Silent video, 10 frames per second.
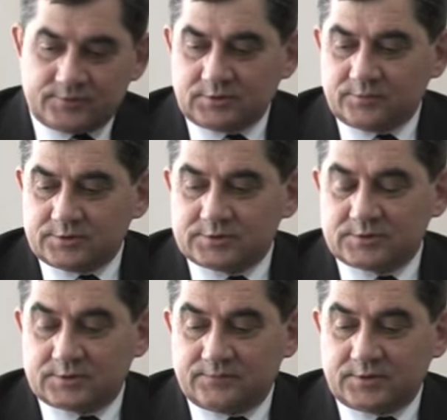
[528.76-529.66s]
Świadomość jest
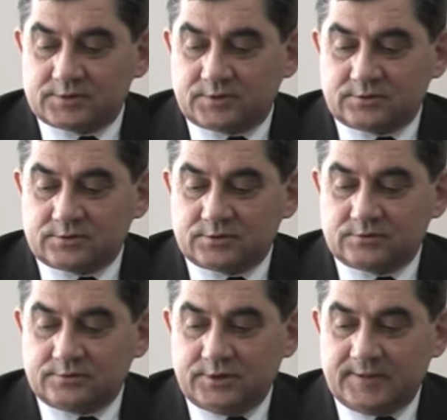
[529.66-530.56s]
coraz większa, no
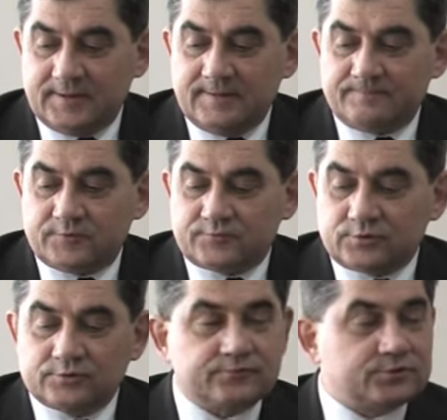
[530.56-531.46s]
szczególnie
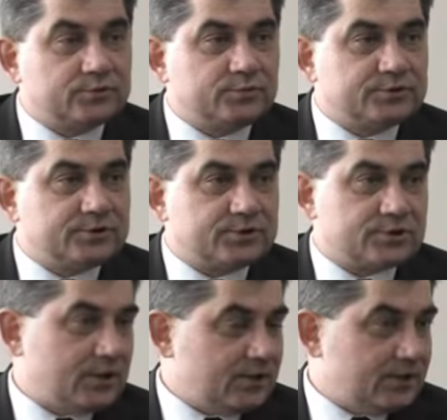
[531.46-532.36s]
wśród, wśród
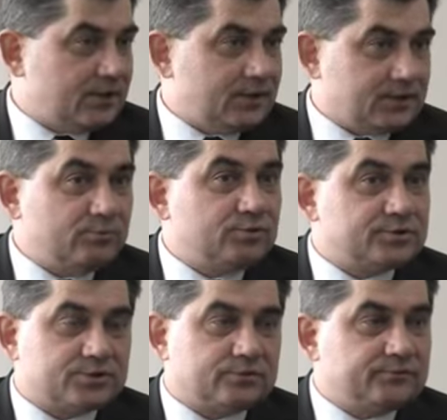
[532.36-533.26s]
młodzieży, ale, ale ta
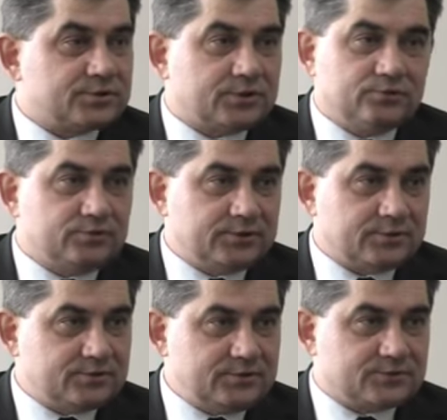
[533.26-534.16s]
młodzież również edukuje
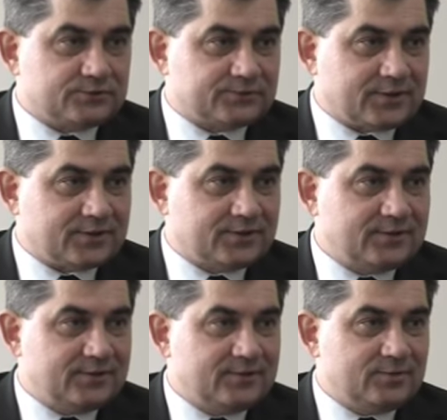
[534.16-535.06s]
rodziców, tak?
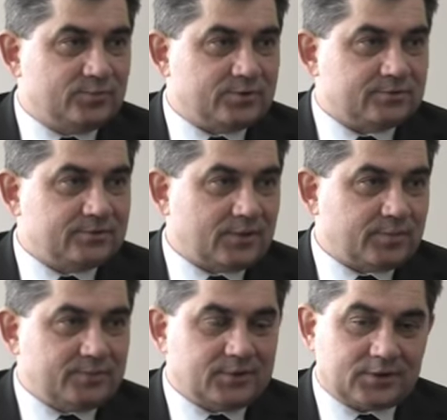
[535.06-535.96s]
Bo ja
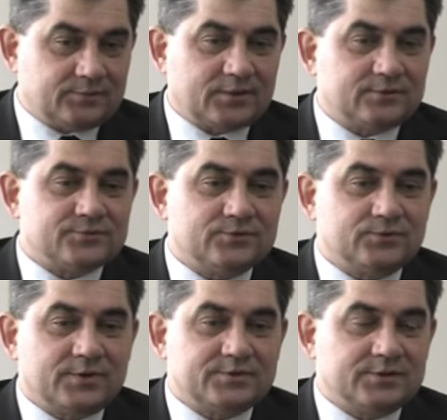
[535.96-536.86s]
pamiętam taką
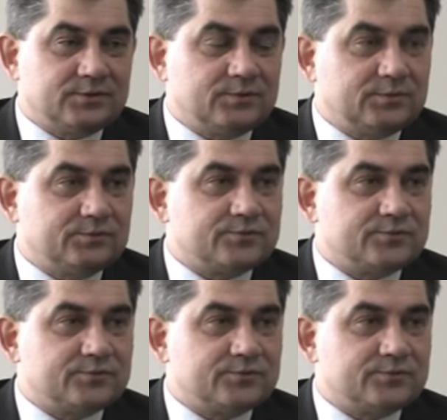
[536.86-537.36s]
sytuację, kiedy byłem u